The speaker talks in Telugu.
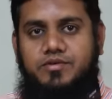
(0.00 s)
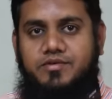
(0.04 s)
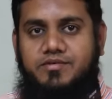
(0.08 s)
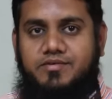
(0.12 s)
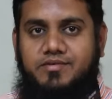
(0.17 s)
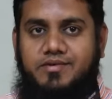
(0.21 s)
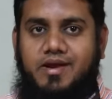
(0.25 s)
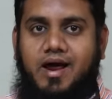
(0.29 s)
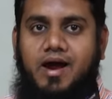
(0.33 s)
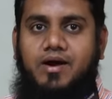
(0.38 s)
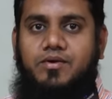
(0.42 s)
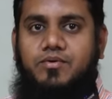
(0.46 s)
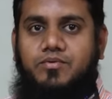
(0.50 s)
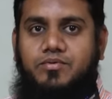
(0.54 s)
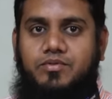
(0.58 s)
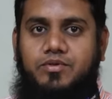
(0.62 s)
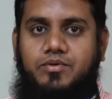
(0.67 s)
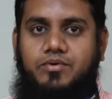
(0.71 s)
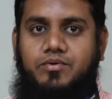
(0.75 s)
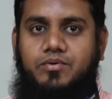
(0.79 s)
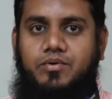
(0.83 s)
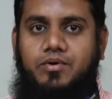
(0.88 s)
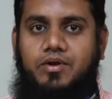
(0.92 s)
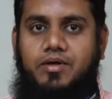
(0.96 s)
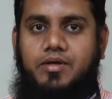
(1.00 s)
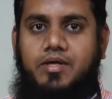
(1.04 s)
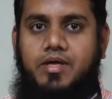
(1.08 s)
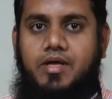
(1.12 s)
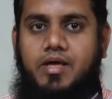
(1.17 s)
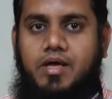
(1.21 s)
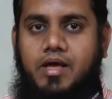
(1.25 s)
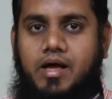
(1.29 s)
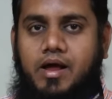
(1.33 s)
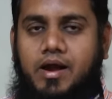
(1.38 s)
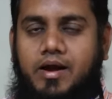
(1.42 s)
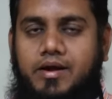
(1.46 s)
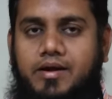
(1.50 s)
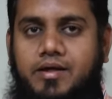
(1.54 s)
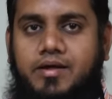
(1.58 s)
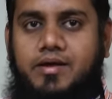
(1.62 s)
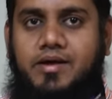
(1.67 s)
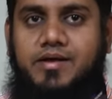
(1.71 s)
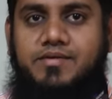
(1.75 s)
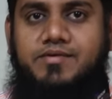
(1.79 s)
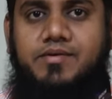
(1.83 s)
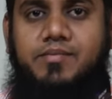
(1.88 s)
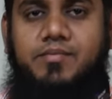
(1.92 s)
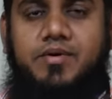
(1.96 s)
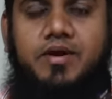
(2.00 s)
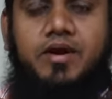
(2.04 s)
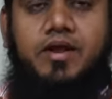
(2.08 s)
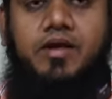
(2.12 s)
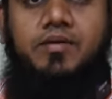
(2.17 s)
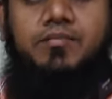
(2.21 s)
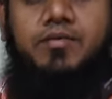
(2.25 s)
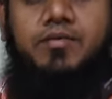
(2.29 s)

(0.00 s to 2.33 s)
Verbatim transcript: నుంచి స్టార్ట్ ఉంది రోల్ అంటే కస్టమర్లు